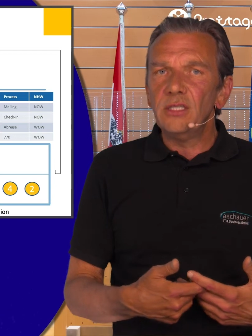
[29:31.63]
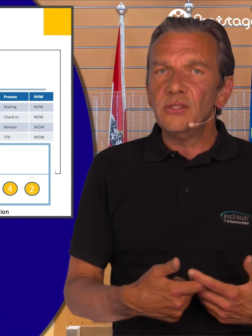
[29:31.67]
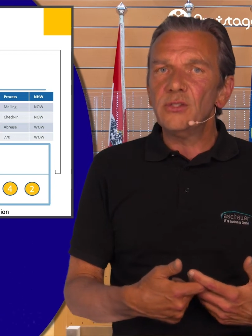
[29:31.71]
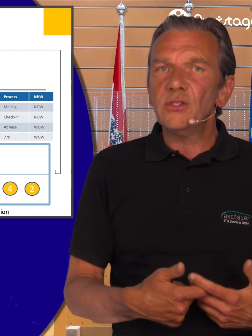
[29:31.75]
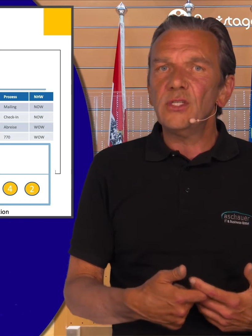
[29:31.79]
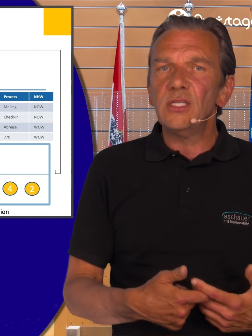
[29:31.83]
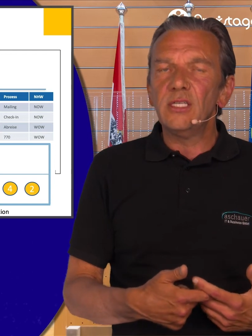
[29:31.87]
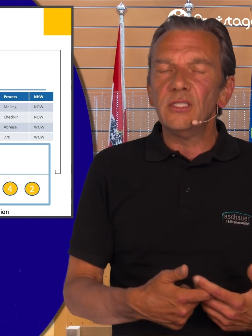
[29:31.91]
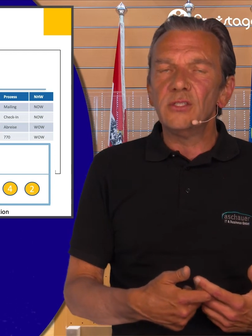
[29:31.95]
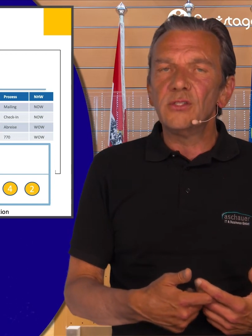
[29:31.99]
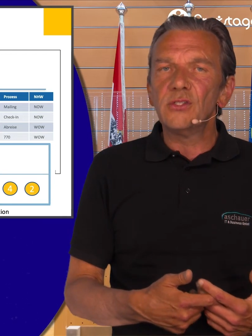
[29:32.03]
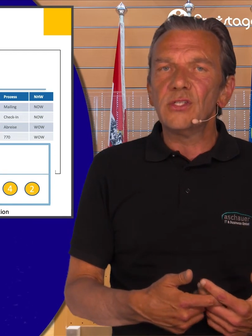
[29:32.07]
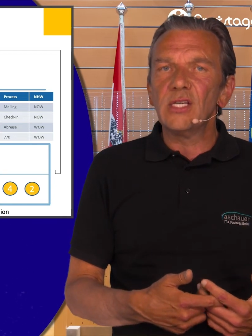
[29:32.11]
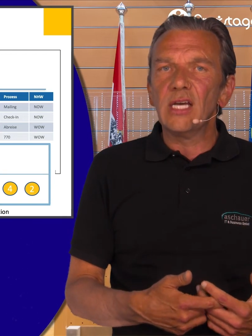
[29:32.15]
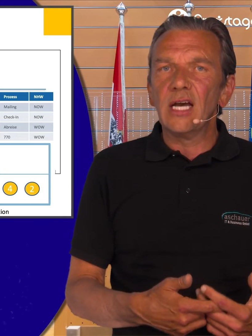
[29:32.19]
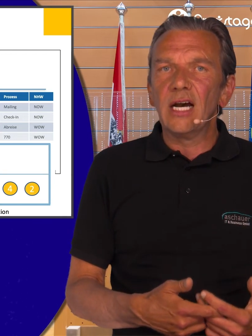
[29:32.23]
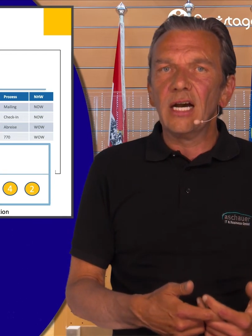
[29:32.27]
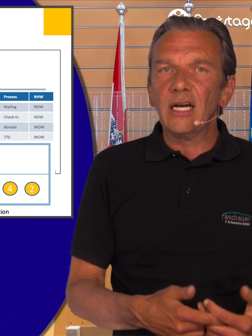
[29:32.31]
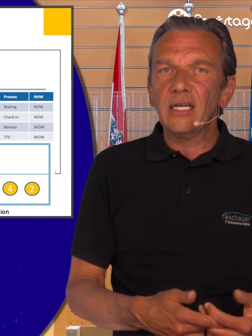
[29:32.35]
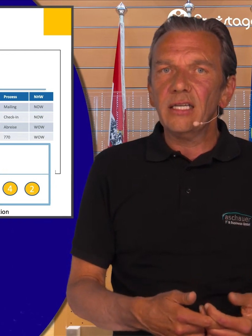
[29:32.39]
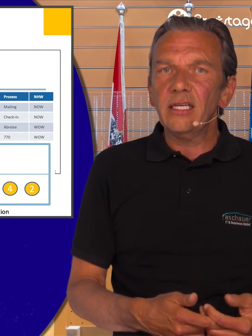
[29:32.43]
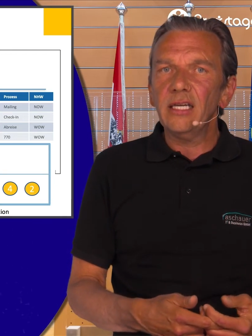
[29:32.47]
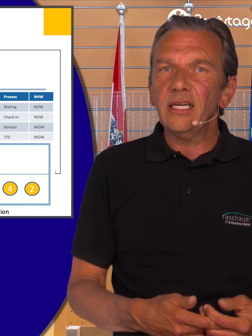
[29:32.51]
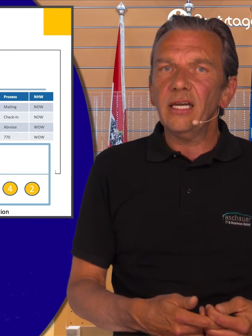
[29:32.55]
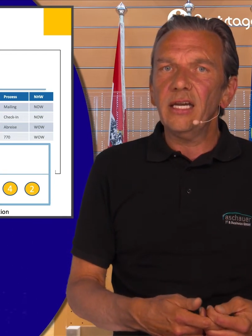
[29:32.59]
sind Sie
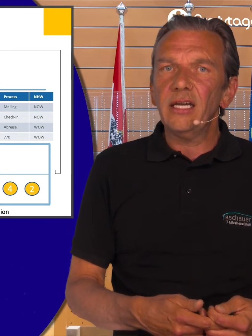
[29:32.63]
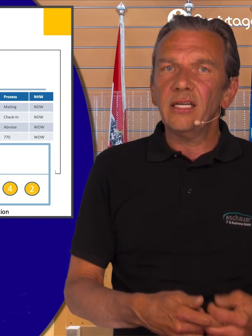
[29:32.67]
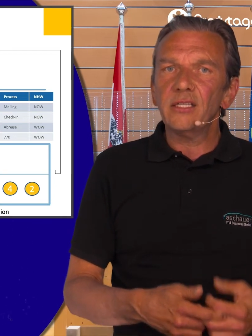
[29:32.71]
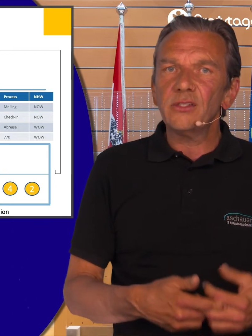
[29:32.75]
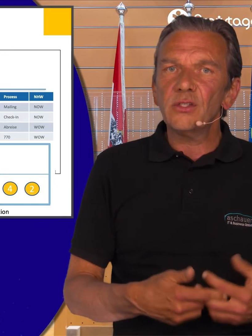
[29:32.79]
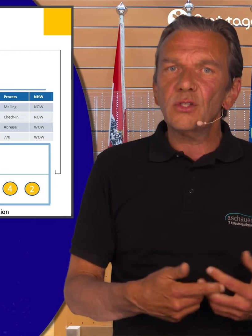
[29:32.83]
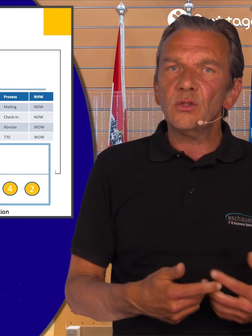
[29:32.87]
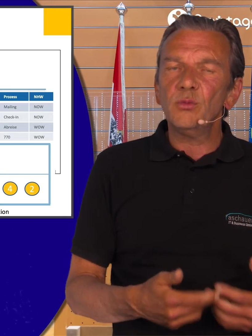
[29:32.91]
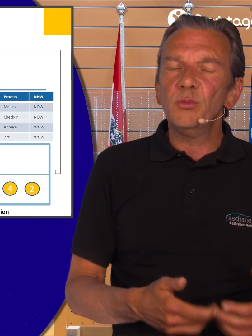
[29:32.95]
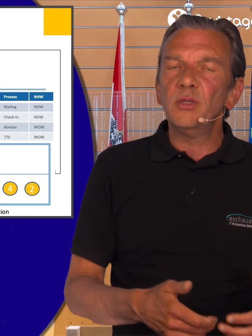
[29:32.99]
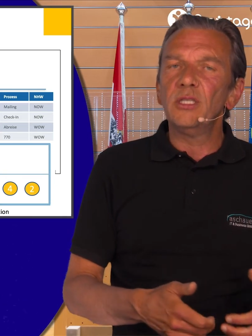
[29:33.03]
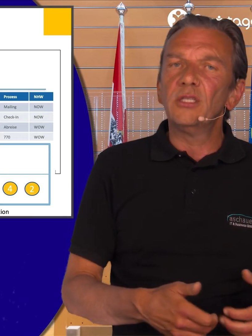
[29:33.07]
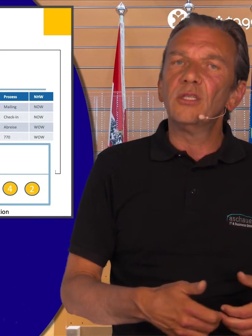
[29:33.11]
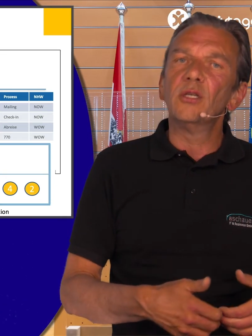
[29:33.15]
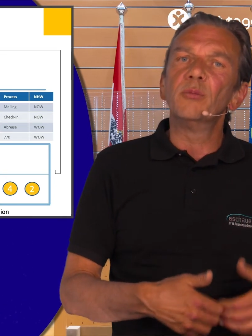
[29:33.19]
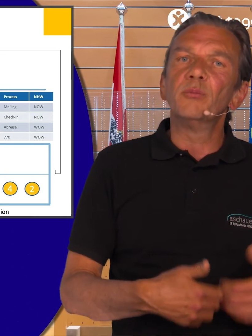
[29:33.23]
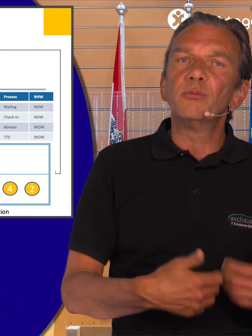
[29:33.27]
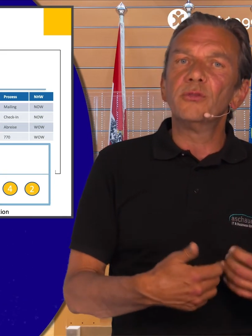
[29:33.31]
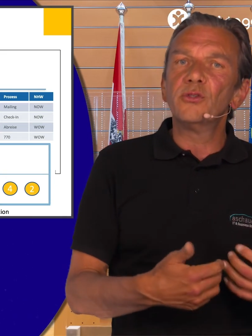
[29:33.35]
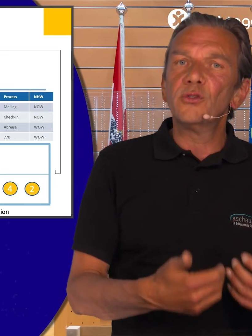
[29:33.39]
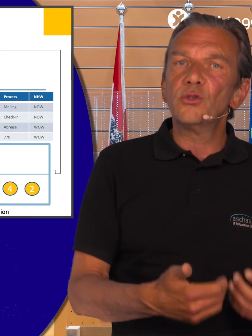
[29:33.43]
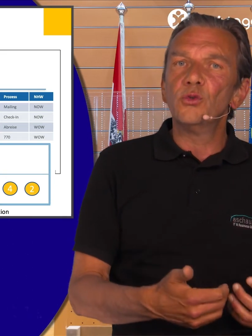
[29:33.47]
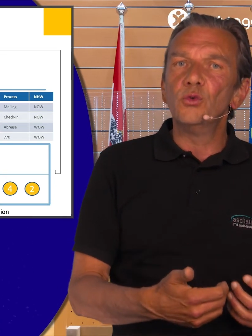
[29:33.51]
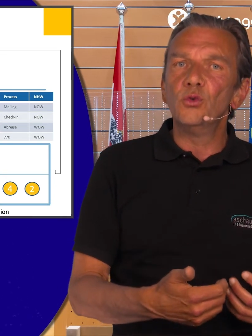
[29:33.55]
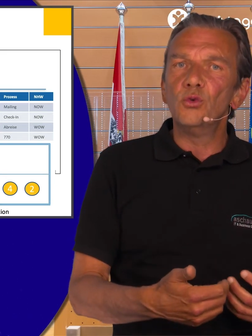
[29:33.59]
angereist mit dem
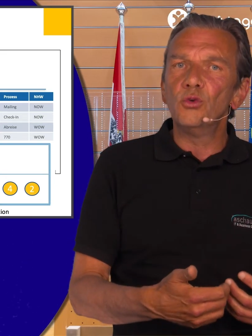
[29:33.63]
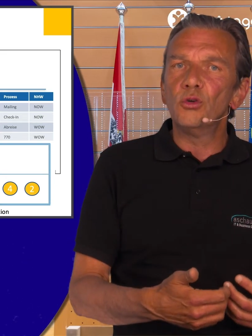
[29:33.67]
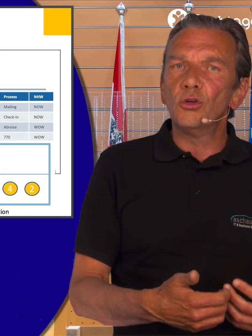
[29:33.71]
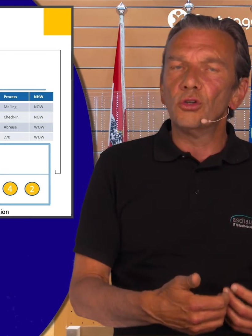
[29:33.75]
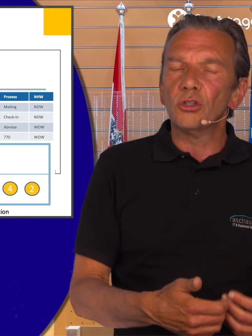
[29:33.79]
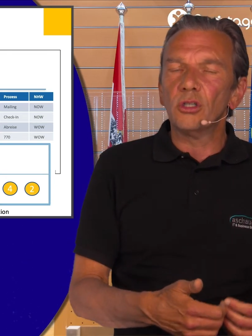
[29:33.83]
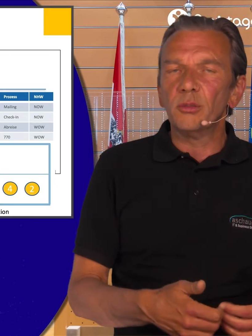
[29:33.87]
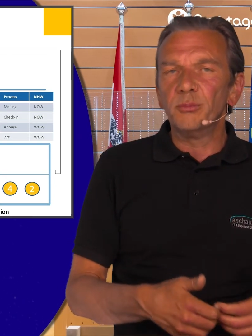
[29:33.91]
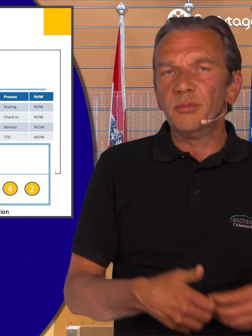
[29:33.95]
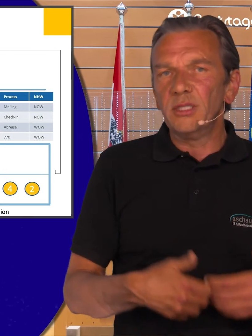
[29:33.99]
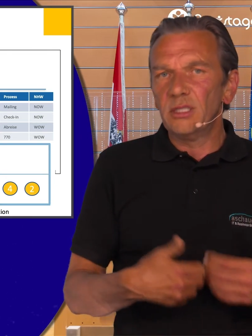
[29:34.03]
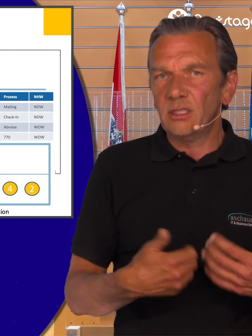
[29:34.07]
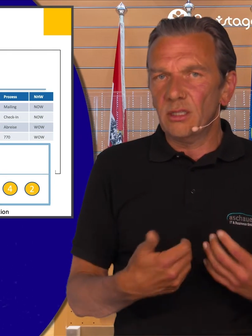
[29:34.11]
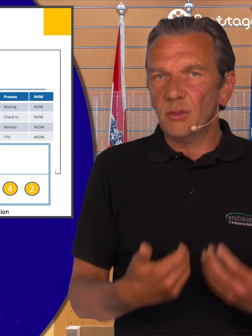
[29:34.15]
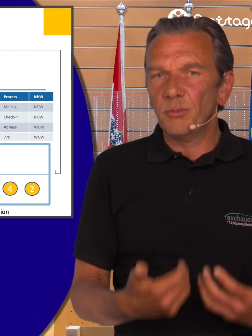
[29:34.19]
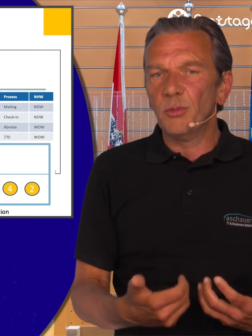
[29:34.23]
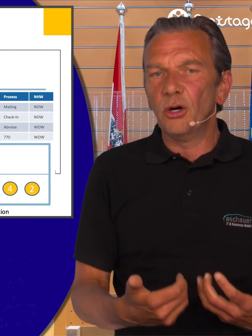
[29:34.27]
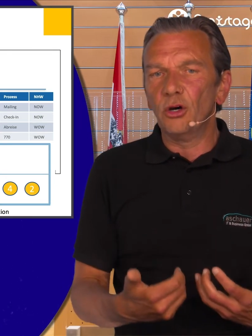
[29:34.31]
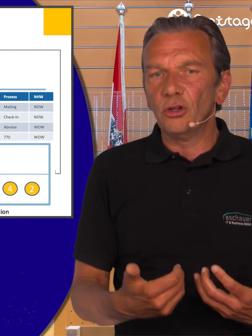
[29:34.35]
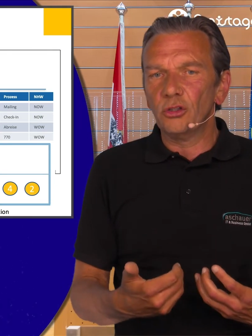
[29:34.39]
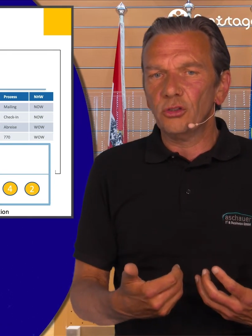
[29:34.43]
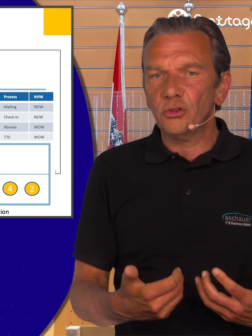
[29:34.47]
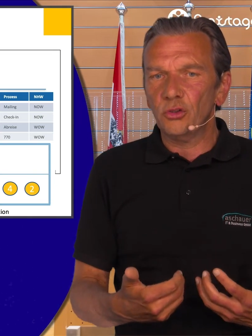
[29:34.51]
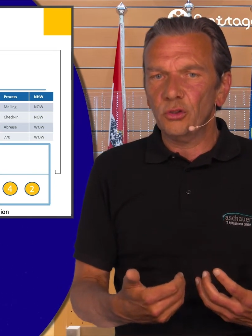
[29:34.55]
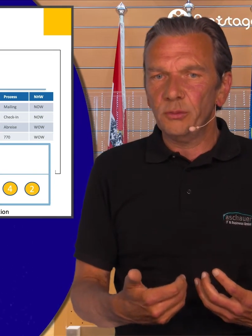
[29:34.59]
Zug oder mit dem
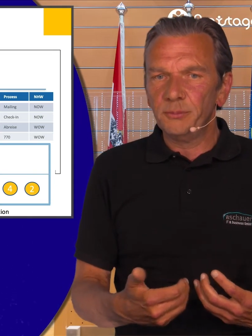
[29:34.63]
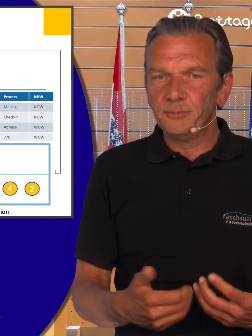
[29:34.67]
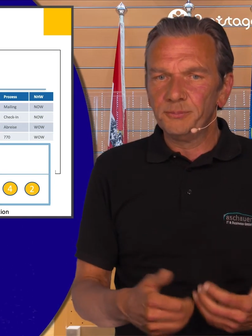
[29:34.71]
Auto.